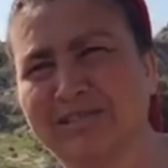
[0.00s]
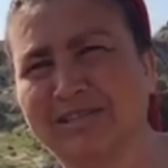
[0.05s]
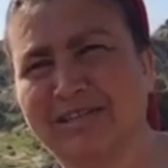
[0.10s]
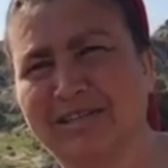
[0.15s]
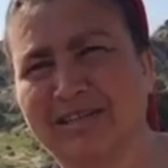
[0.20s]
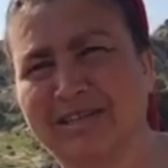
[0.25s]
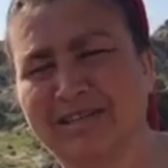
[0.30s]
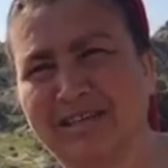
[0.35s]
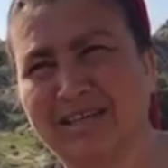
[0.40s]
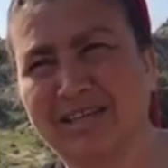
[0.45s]

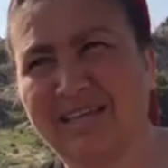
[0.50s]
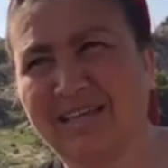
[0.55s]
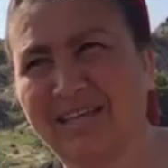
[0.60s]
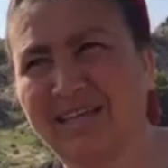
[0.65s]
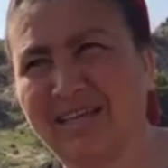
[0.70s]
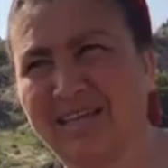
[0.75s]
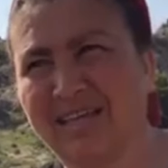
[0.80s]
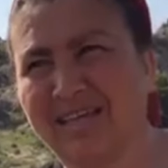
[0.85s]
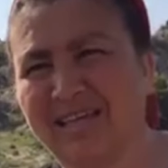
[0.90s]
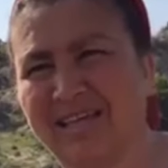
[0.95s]
olmasın.
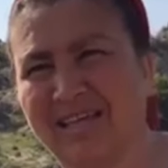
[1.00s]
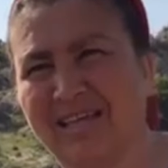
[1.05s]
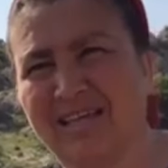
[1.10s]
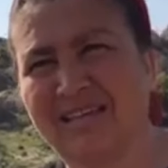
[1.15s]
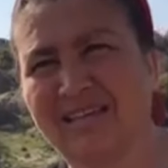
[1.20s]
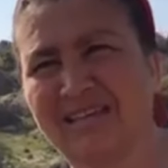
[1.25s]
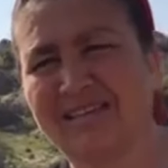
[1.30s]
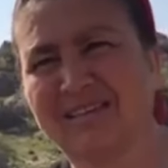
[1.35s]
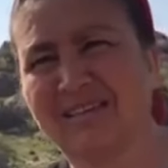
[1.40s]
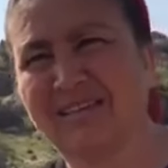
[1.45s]

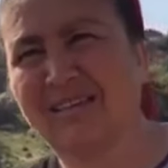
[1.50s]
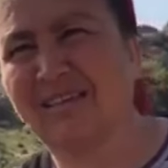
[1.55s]
Bozulmasın köy.